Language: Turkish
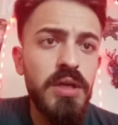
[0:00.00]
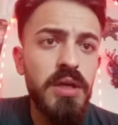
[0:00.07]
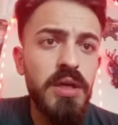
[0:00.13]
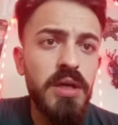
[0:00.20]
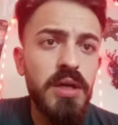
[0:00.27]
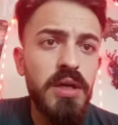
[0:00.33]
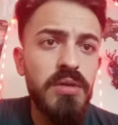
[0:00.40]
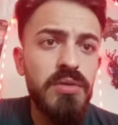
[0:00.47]

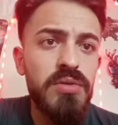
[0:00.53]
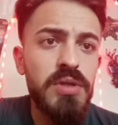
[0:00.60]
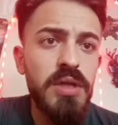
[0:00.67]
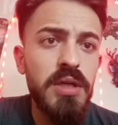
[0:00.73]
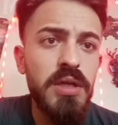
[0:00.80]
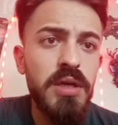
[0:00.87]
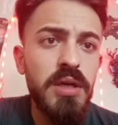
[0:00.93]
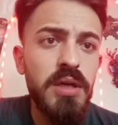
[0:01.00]
Gayet
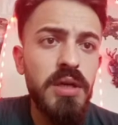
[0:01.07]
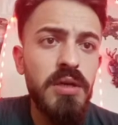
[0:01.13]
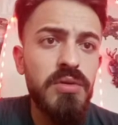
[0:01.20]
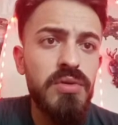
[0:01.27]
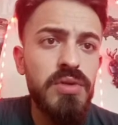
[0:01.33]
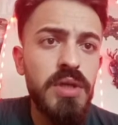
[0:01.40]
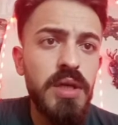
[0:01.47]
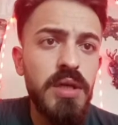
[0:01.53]
güzel gayet
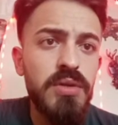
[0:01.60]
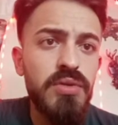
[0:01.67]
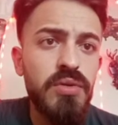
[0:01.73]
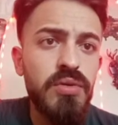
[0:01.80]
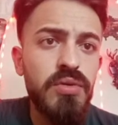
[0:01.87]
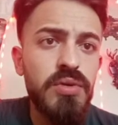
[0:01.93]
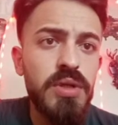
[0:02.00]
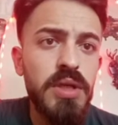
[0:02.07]
güzel.
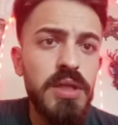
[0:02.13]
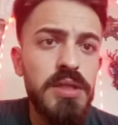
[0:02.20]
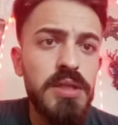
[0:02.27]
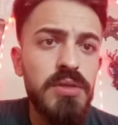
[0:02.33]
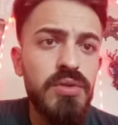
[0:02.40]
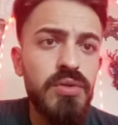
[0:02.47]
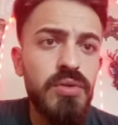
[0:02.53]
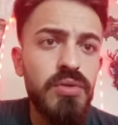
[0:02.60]
Çok
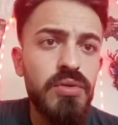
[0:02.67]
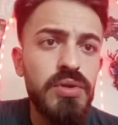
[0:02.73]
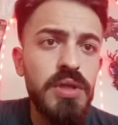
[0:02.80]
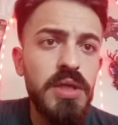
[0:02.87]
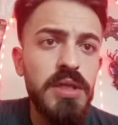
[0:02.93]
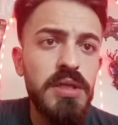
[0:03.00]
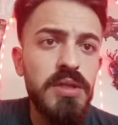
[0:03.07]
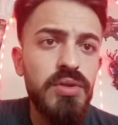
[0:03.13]
güzelsin çok
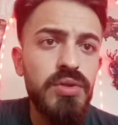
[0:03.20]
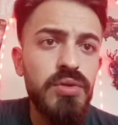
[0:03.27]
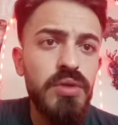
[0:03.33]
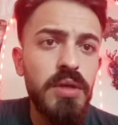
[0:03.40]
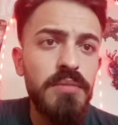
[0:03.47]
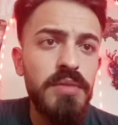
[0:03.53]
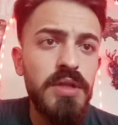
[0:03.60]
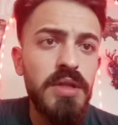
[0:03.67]
güzelsin. Şuradan bir